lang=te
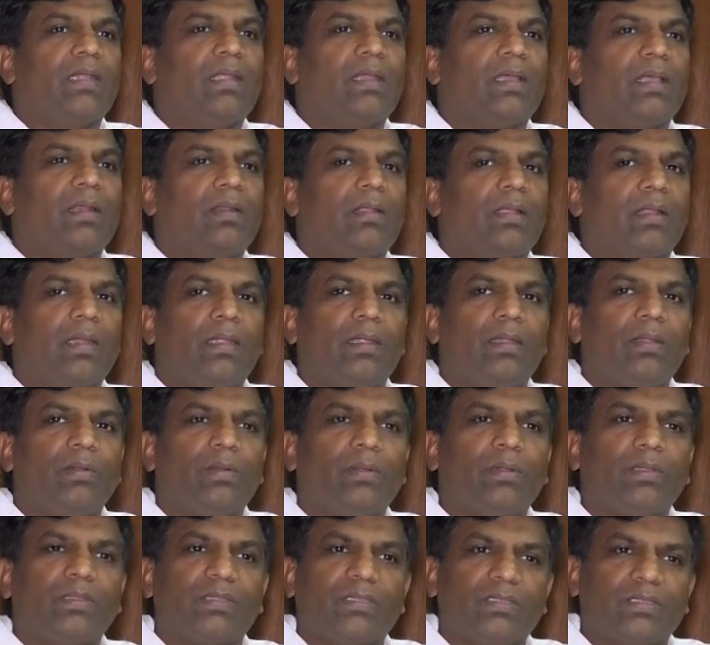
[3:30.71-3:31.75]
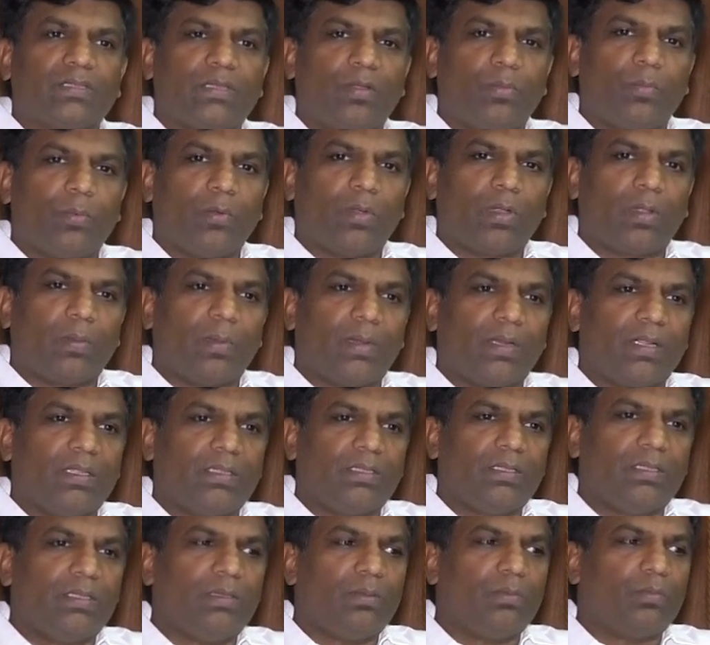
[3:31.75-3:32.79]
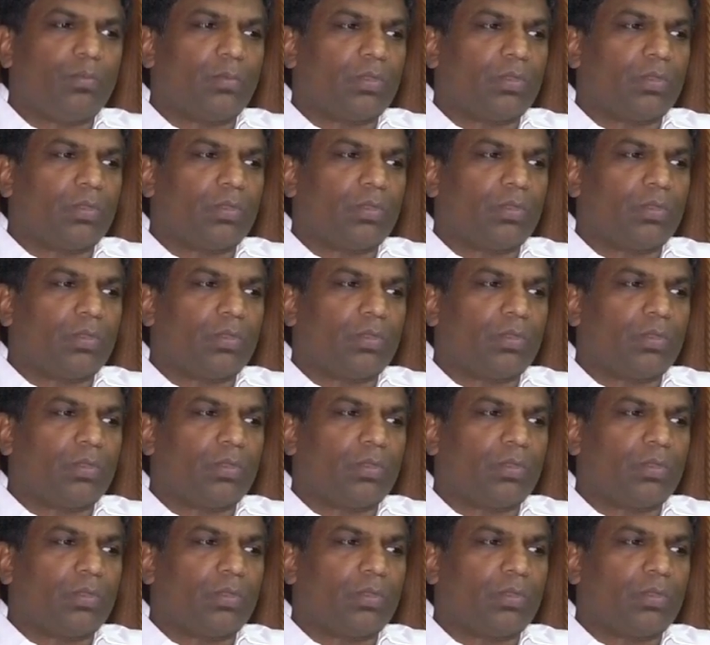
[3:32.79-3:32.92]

రెడ్డి గారు గండి కొట్టి తీసుకుపోవడం అనేది